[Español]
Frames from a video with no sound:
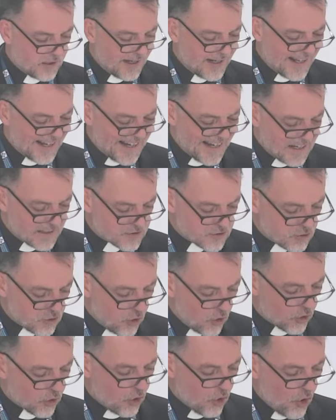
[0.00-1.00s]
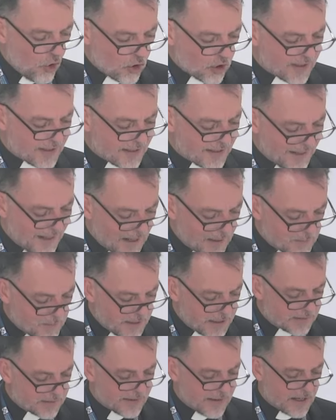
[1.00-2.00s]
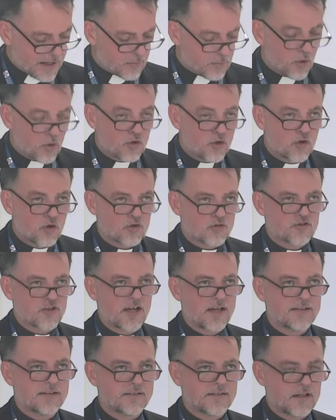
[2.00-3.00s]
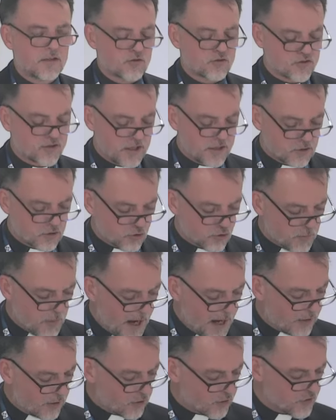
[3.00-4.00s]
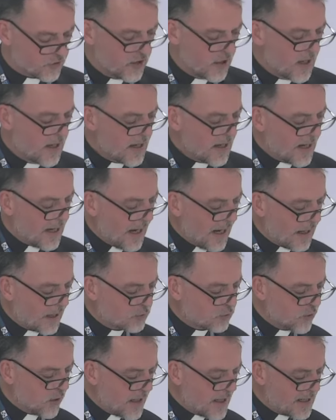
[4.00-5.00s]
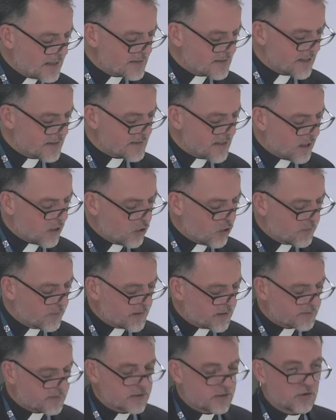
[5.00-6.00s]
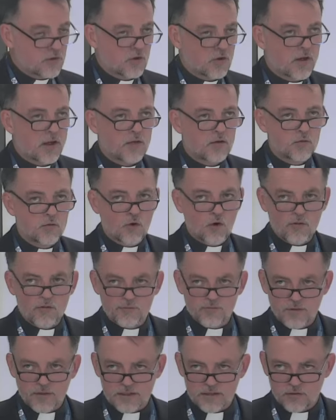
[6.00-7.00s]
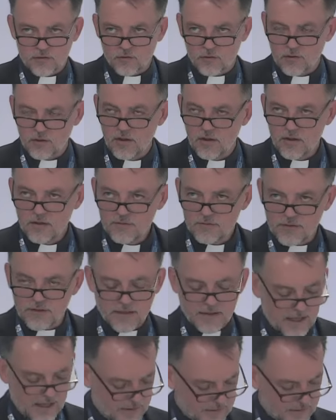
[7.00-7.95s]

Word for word: la relación originalmente armoniosa entre los seres humanos y la naturaleza se ha convertido en un conflicto. Fin de la